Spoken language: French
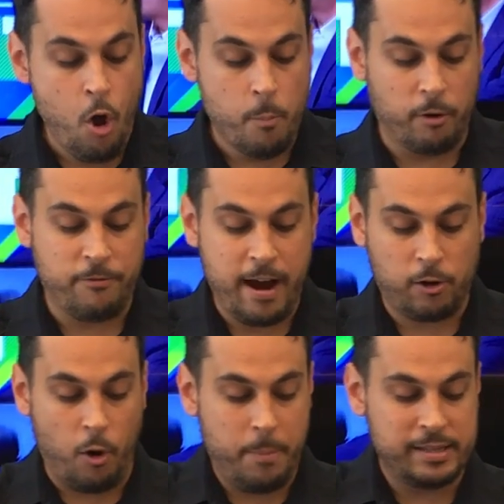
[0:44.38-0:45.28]
pour faire
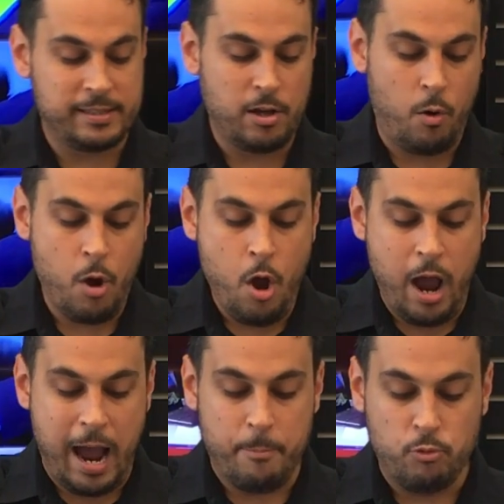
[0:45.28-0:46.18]
compétition
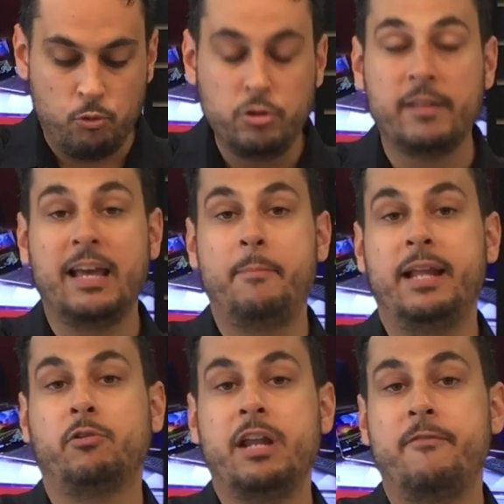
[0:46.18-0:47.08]
à beaucoup de
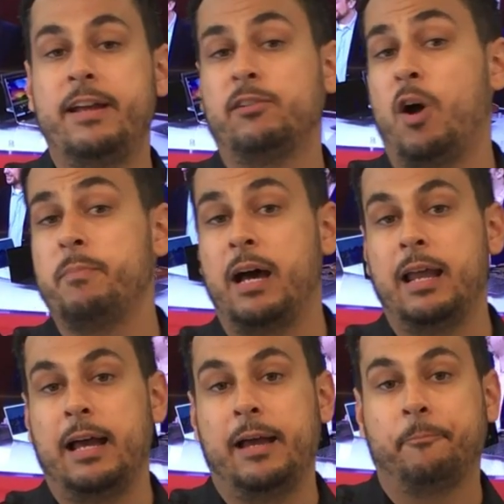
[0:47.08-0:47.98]
tablettes qu'on avait, comme dans
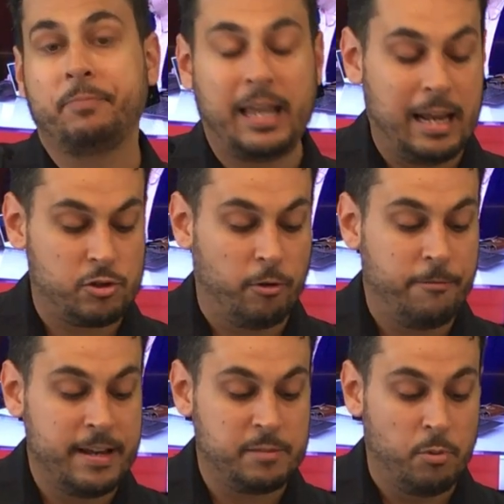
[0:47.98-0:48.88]
la,
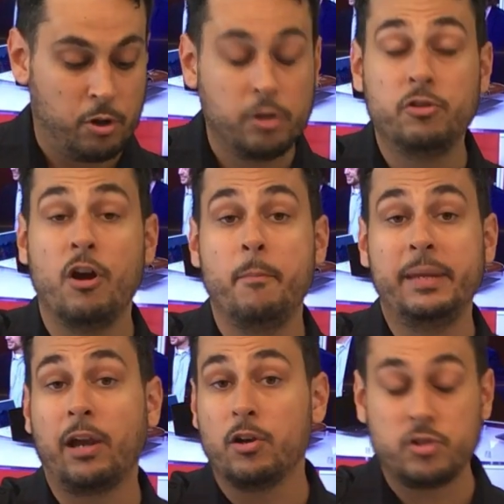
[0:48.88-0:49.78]
Surface Book de
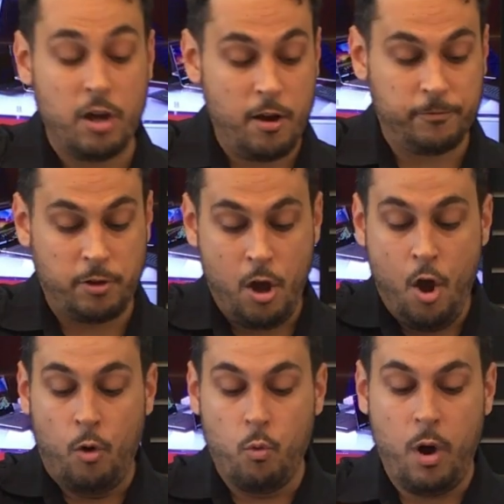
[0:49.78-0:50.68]
Microsoft
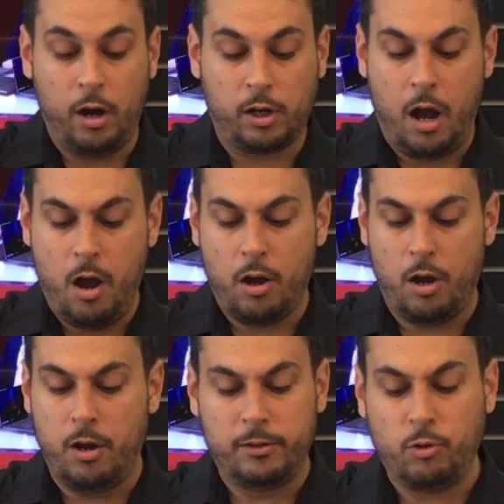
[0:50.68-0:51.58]
ou encore
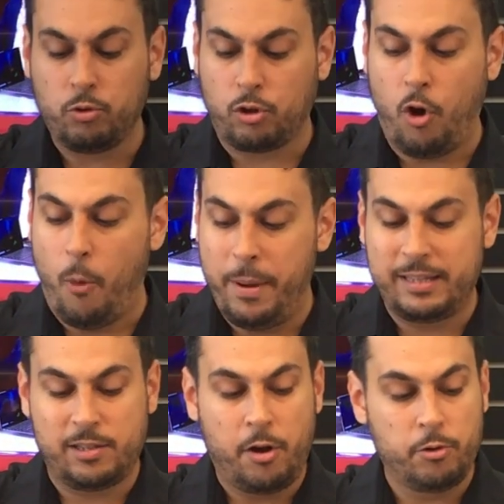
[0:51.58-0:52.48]
euh, d'autres
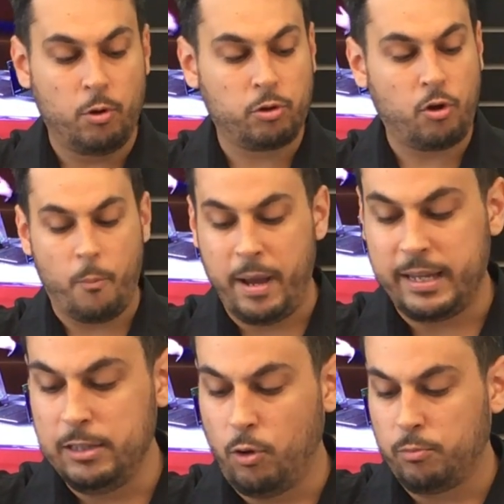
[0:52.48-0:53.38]
compétiteurs de d'autres
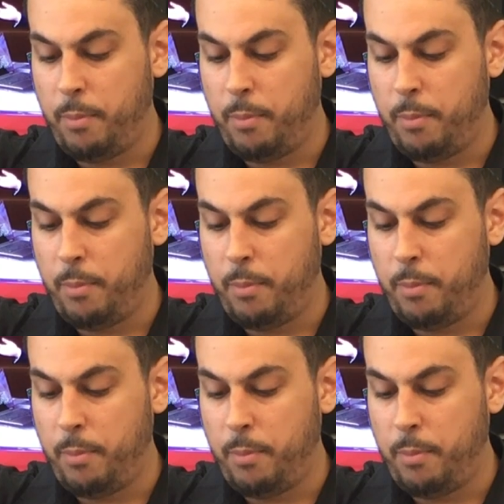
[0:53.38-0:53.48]
compagnies. Donc, pas